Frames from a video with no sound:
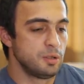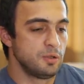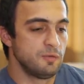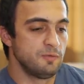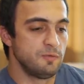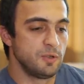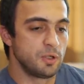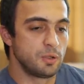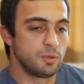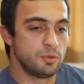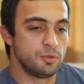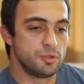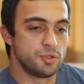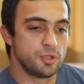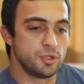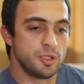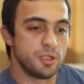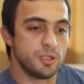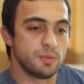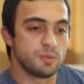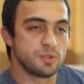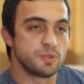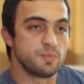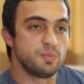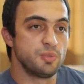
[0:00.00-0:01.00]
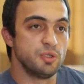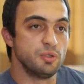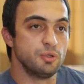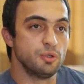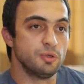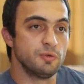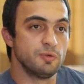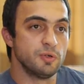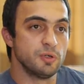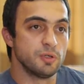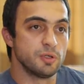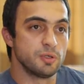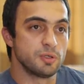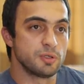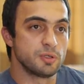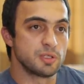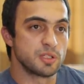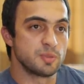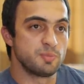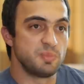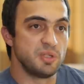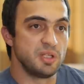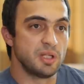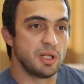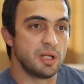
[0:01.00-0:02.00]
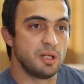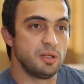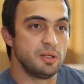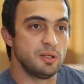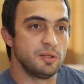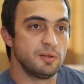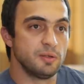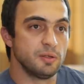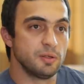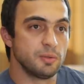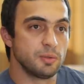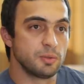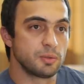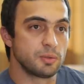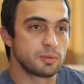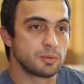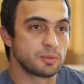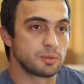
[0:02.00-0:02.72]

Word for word: выключением спинного, спинального